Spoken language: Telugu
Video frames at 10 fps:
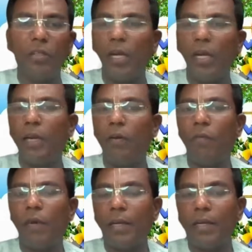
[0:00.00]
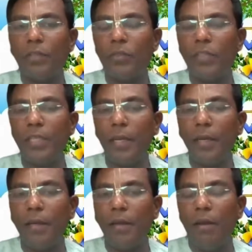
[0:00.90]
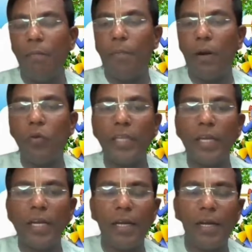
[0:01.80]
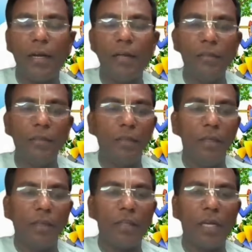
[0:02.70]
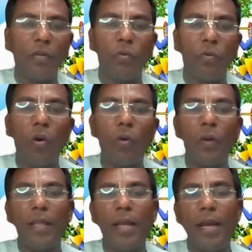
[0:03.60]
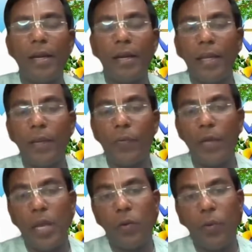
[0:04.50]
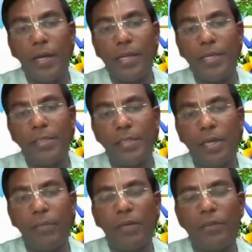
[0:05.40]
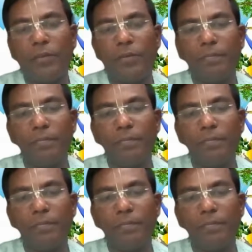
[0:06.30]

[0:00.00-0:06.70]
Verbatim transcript: సో అంటే ఒక రకంగా చూస్తే భౌతికంగా తను కోరుకున్న దానికంటే కూడా ఎక్కువగానే ఇచ్చేశారు భగవంతుడు